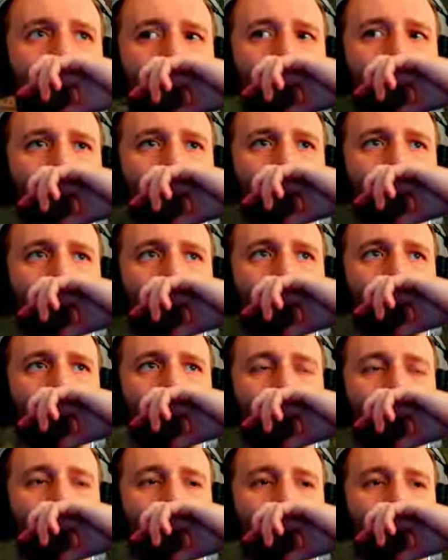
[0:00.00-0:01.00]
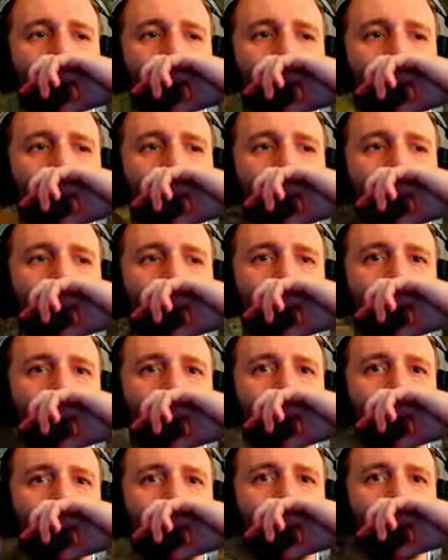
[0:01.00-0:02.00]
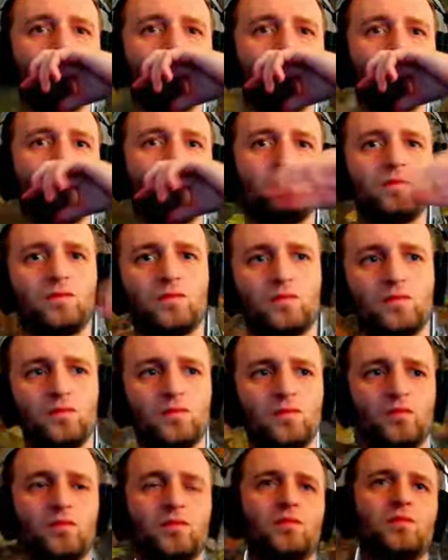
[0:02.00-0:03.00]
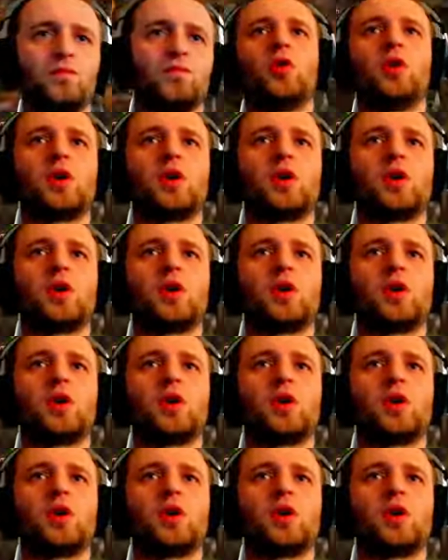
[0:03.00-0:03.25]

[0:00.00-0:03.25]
A ja znalazłem shotguna z 1887.